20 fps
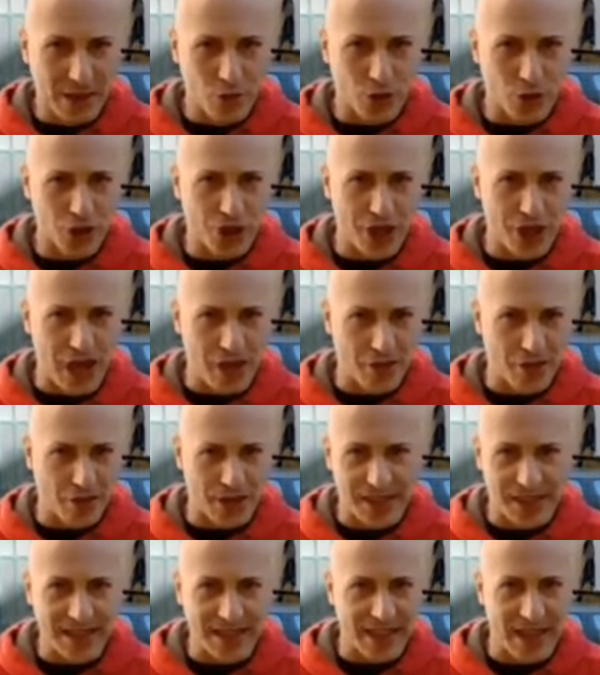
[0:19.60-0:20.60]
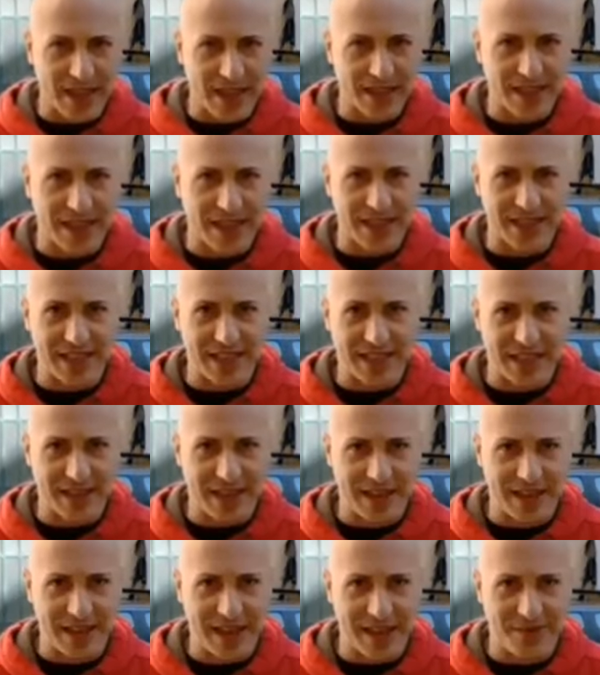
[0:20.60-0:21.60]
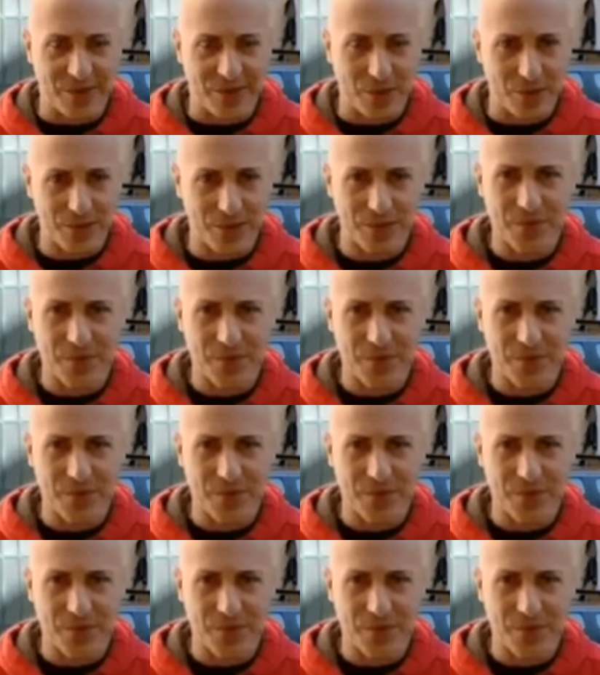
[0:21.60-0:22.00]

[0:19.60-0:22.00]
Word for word: lo scenario che si sta, che si sta delineando.